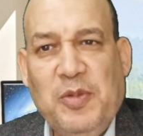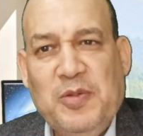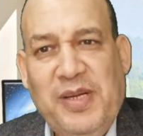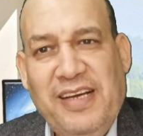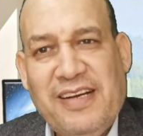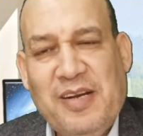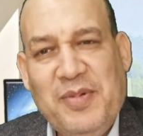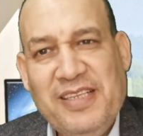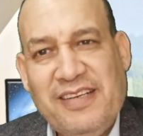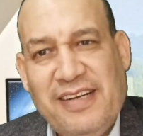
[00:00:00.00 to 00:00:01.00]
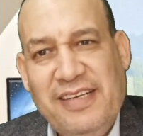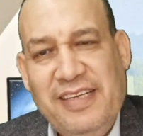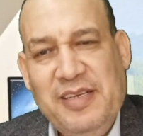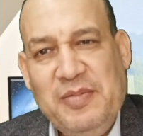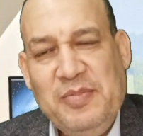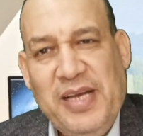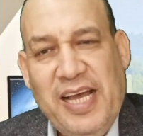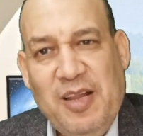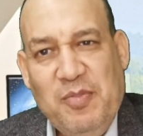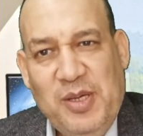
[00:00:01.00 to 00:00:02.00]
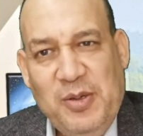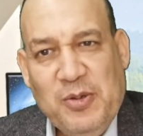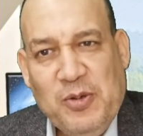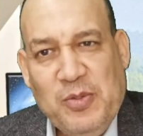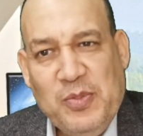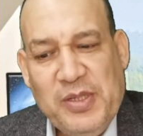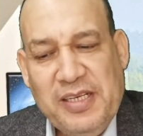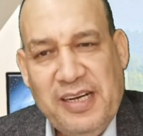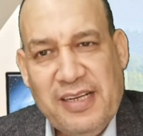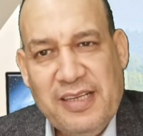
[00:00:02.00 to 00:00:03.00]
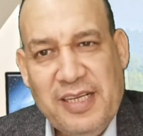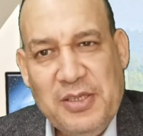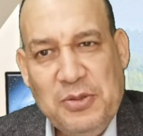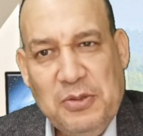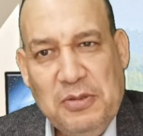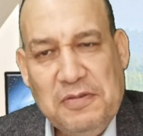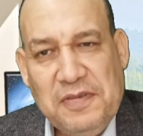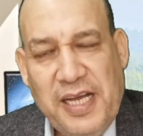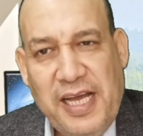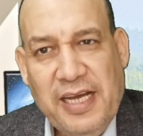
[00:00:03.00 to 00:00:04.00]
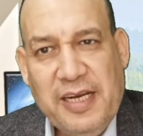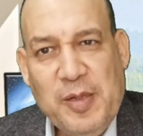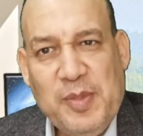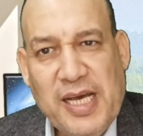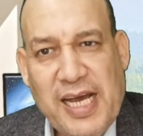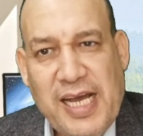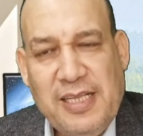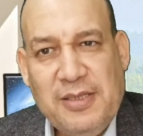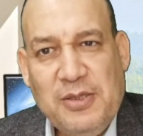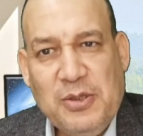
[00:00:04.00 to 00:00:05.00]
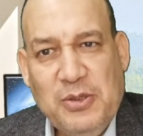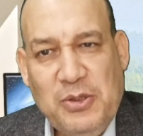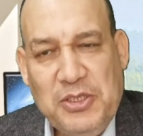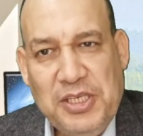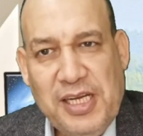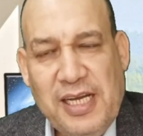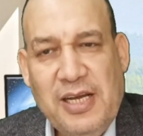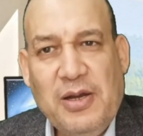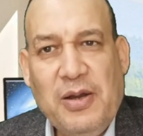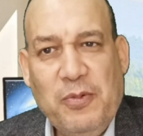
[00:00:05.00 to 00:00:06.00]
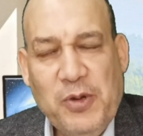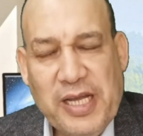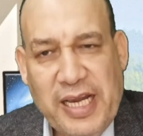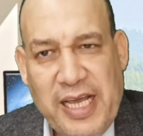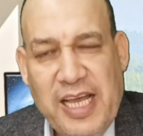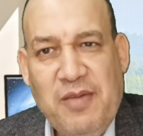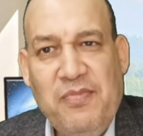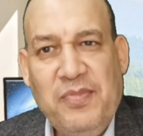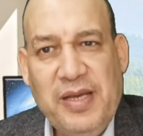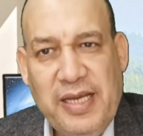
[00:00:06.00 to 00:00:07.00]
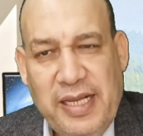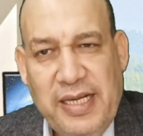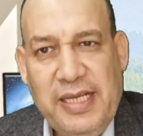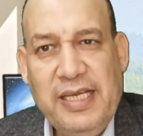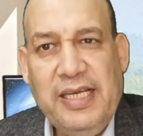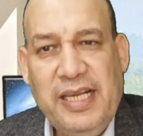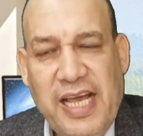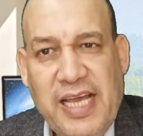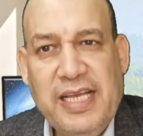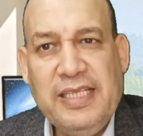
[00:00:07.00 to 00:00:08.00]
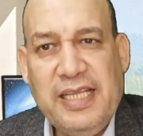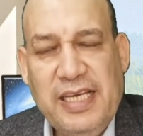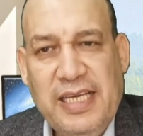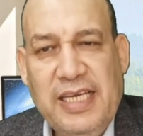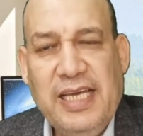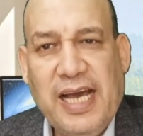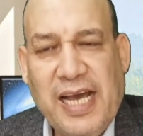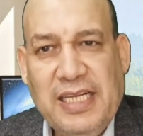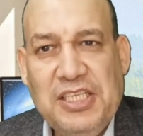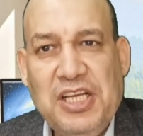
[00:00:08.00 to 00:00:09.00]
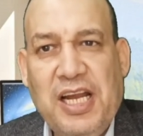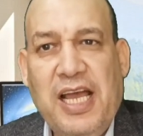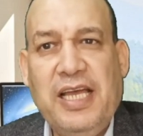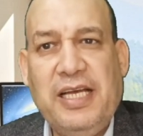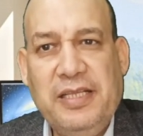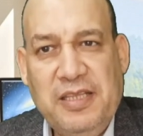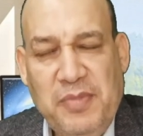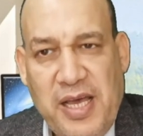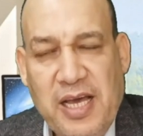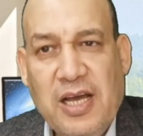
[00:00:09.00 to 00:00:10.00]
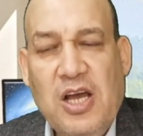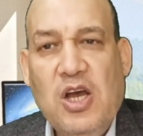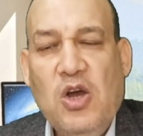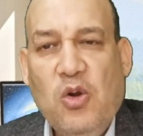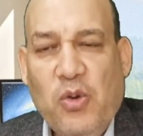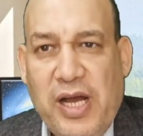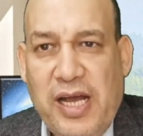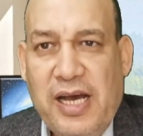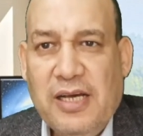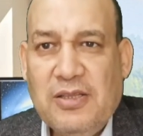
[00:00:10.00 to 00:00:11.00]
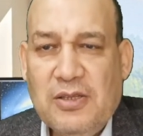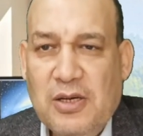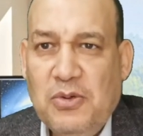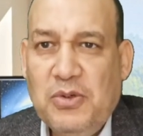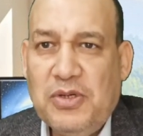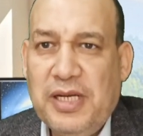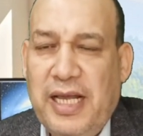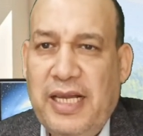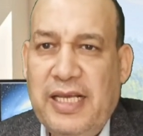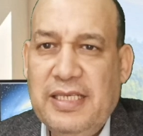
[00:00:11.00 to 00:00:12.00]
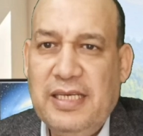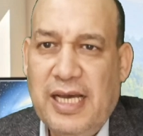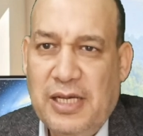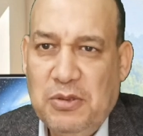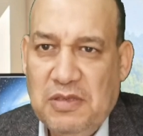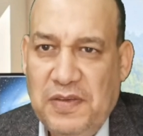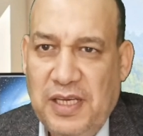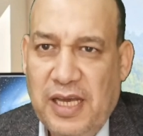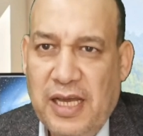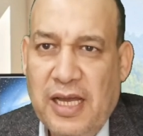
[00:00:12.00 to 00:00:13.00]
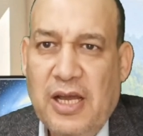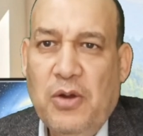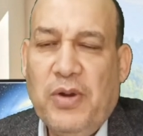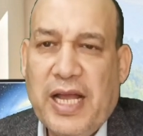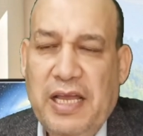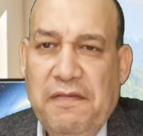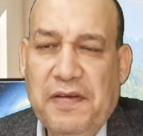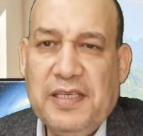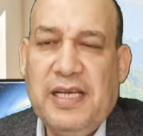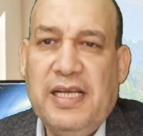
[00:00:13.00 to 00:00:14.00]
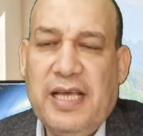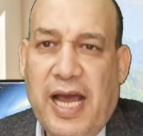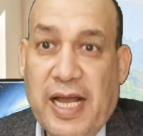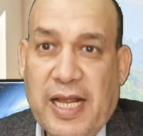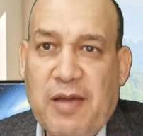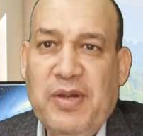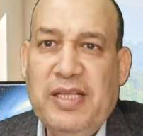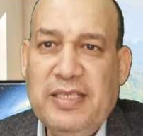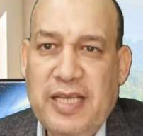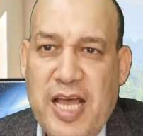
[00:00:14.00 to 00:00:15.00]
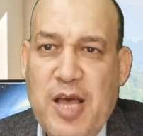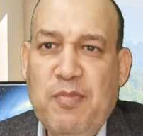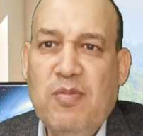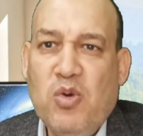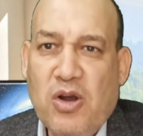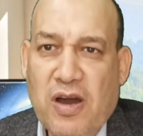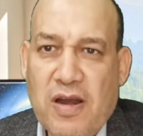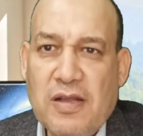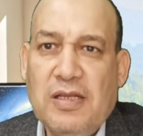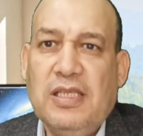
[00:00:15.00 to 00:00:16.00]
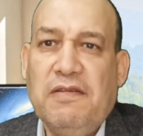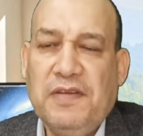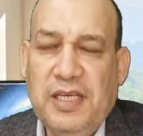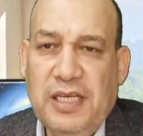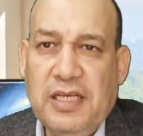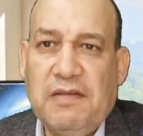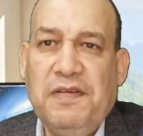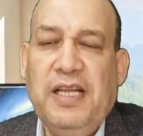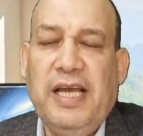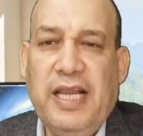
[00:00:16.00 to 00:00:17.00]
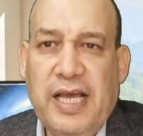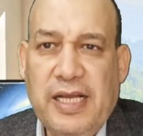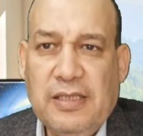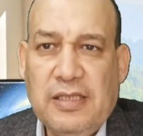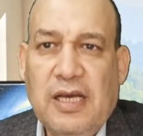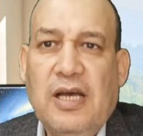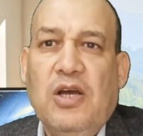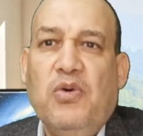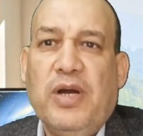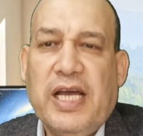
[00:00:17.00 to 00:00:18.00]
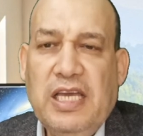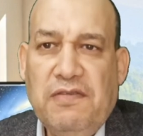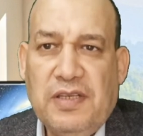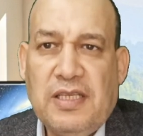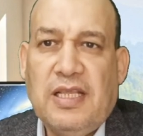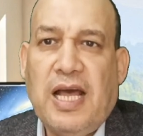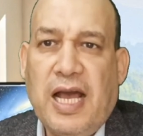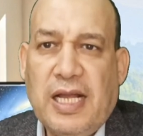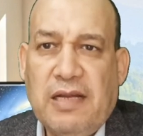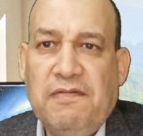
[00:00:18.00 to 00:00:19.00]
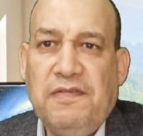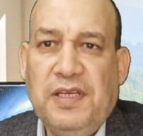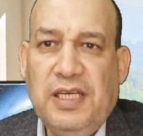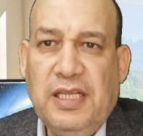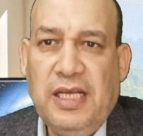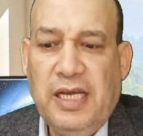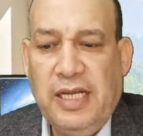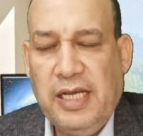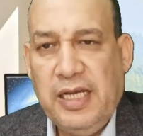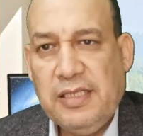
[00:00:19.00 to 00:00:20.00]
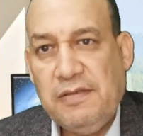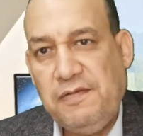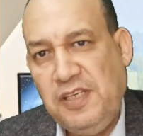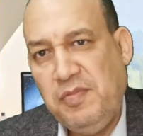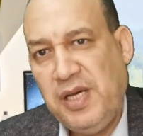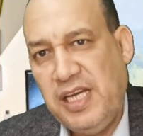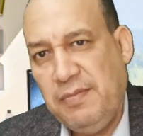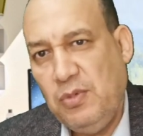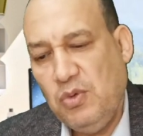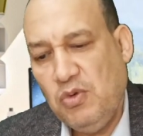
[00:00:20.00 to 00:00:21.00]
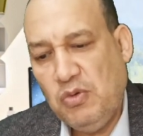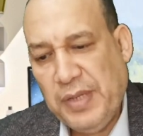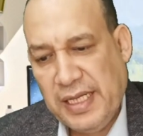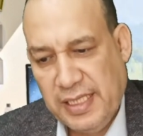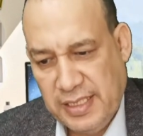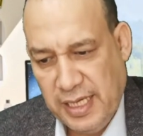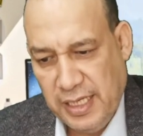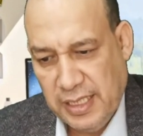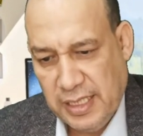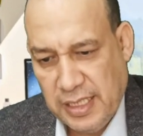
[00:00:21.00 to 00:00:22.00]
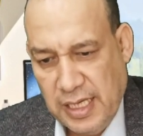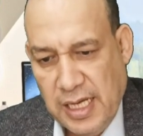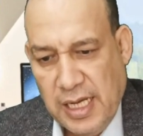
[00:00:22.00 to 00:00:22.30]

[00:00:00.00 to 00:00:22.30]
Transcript: بسم الله الرحمن الرحيم اهلا بيكم النهارده هنشوف اخر ابداعات التكنولوجيا والكلام اللي لا ينتهي عن شرائح الدماغ والتطور الذي يحدث فيها وكيف سيتحكم الانسان بمجرد التفكير في الالات وكيف ستتحكم فيه الالات فيما يبدو بعد ذلك